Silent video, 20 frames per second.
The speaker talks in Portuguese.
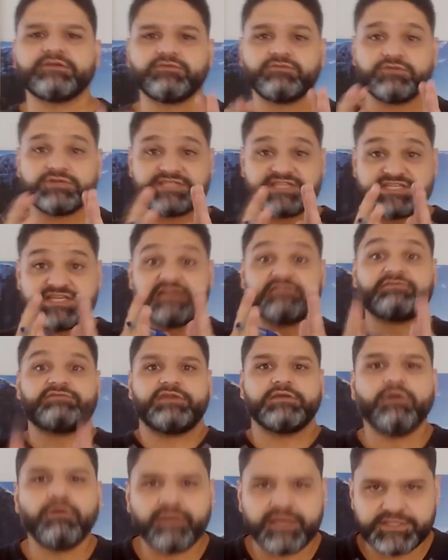Você já
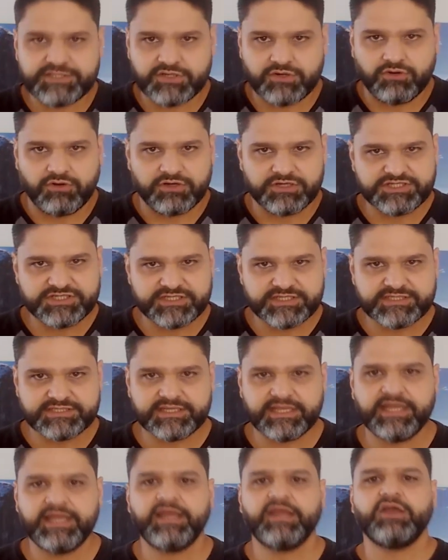viu alguém de costas,